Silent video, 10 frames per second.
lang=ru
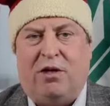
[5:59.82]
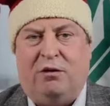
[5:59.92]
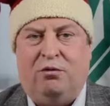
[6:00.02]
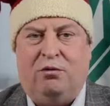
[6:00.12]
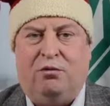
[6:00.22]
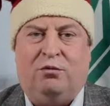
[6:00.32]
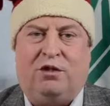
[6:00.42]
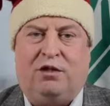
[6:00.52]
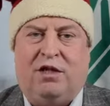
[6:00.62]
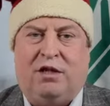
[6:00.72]
году
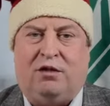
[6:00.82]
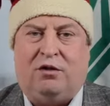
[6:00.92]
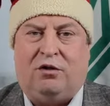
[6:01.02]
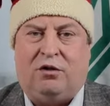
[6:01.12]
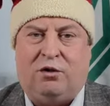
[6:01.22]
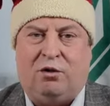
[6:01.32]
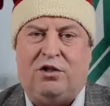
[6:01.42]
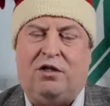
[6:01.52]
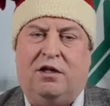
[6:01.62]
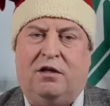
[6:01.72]
уж я
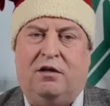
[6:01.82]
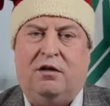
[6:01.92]
точно,